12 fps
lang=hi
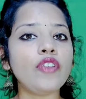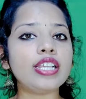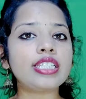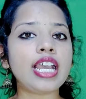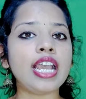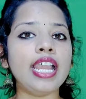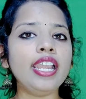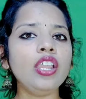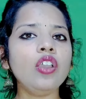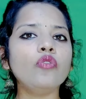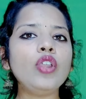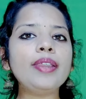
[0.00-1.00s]
जो फैसला है
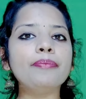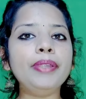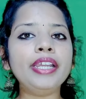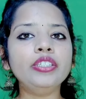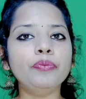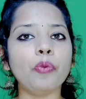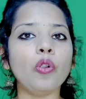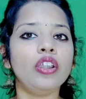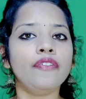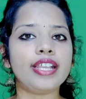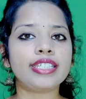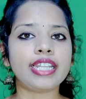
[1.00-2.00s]
वो एक बेहद
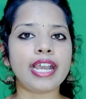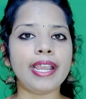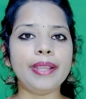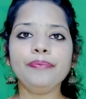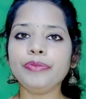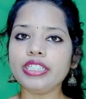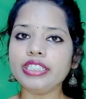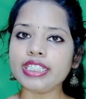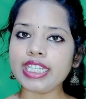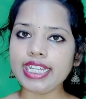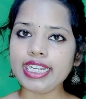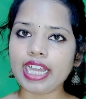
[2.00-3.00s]
बोल्ड फैसला है
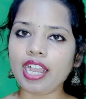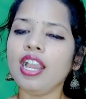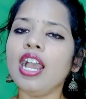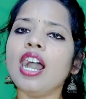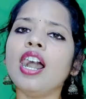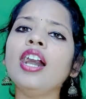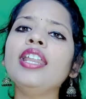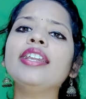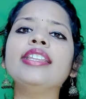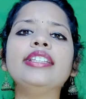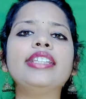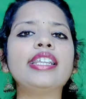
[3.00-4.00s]
जिसे लेना हर
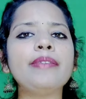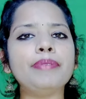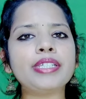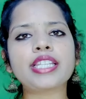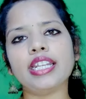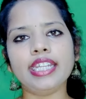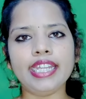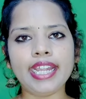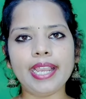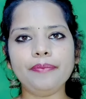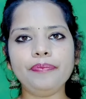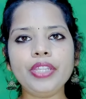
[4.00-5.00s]
एक नेता के बस का नहीं
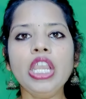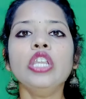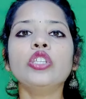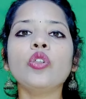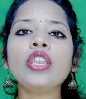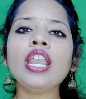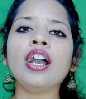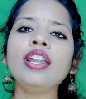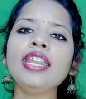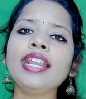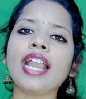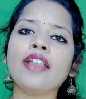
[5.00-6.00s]
है क्योंकि
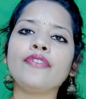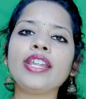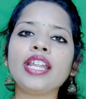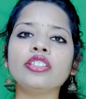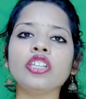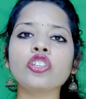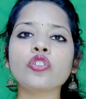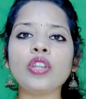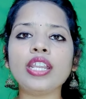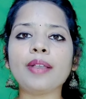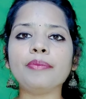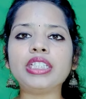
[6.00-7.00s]
हर एक एफआईआर दर्ज
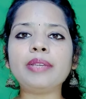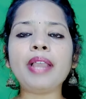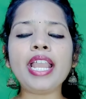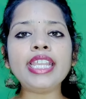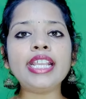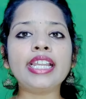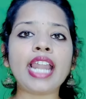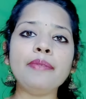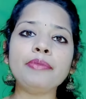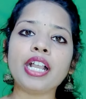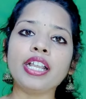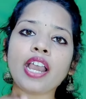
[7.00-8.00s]
होने का मतलब है कि
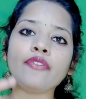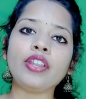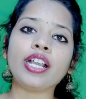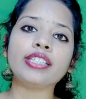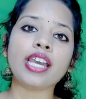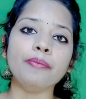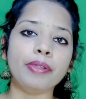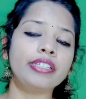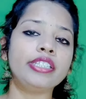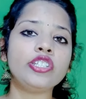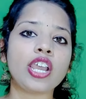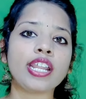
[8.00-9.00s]
क्राइम का ग्राफ लगातार
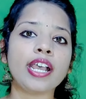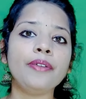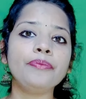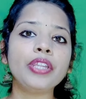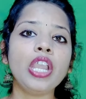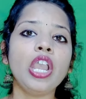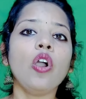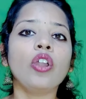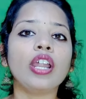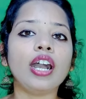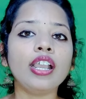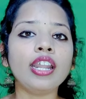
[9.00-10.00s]
बढ़ते जाना
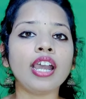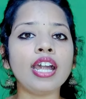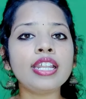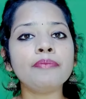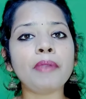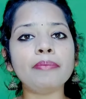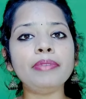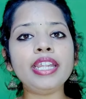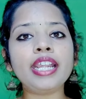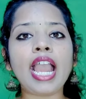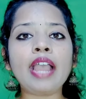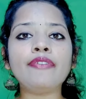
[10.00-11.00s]
और अगर हर
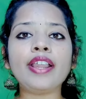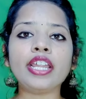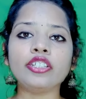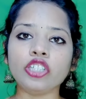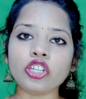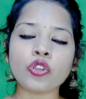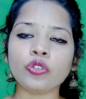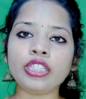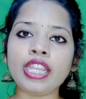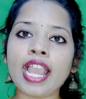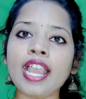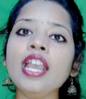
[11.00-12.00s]
मामले के एफआईआर दर्ज
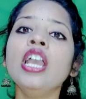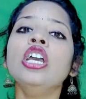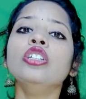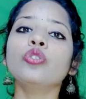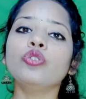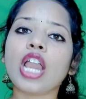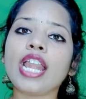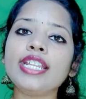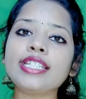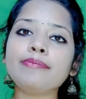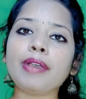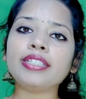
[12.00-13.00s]
होती है तो
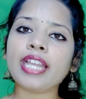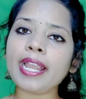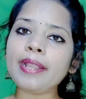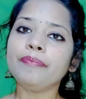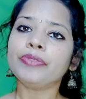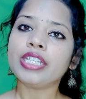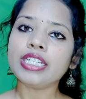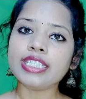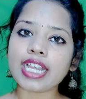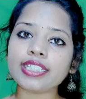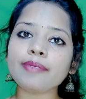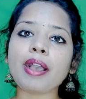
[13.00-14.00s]
जाहिर सी बात है कि
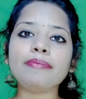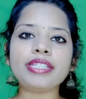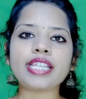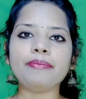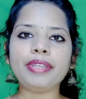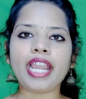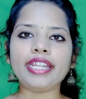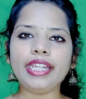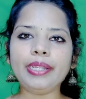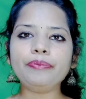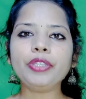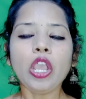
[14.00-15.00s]
ज़्यादा मामले सामने
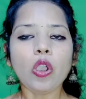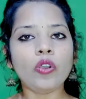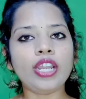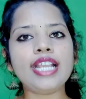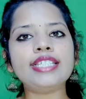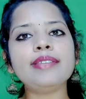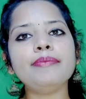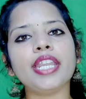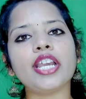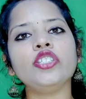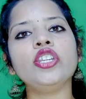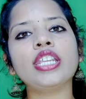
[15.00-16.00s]
आएंगे और ऐसे में
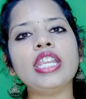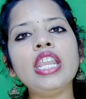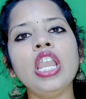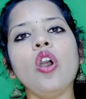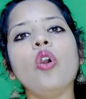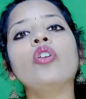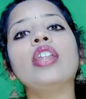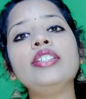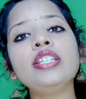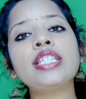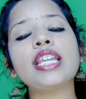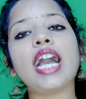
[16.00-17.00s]
राज्य की और
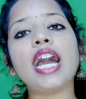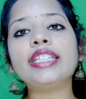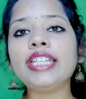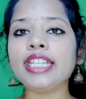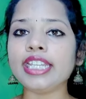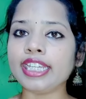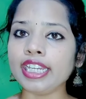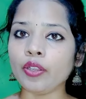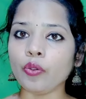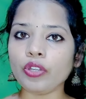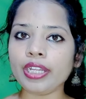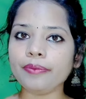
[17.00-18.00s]
राज्य सरकार की किरकिरी
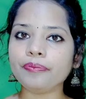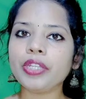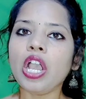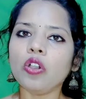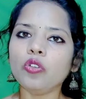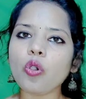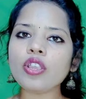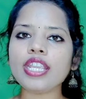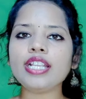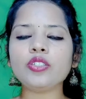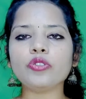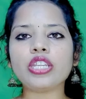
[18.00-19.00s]
होगी लोग
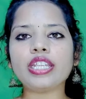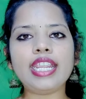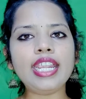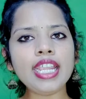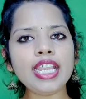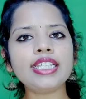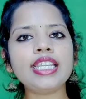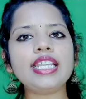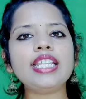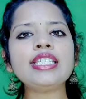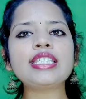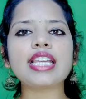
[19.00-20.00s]
ये सोचेंगे कि
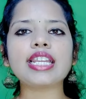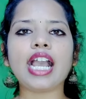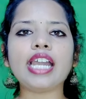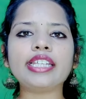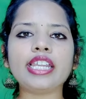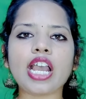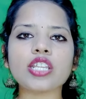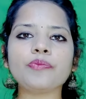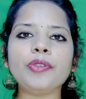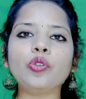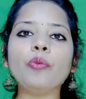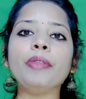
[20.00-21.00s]
इस सरकार के राज
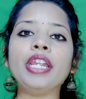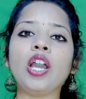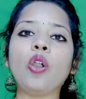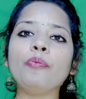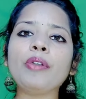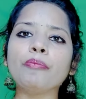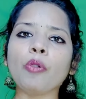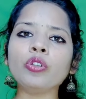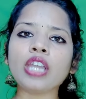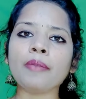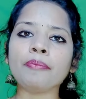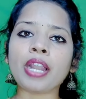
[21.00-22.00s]
में तो महिलाओं पर
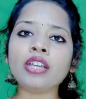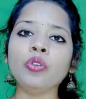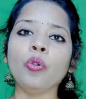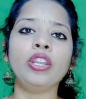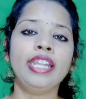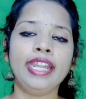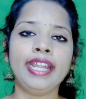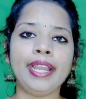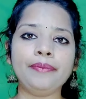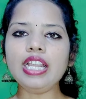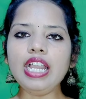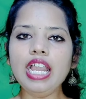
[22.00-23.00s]
बहुत अपराध हो रहे
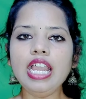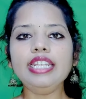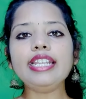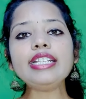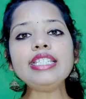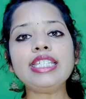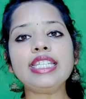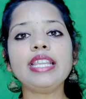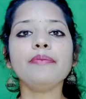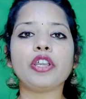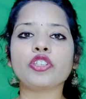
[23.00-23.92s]
हैं लेकिन सीएम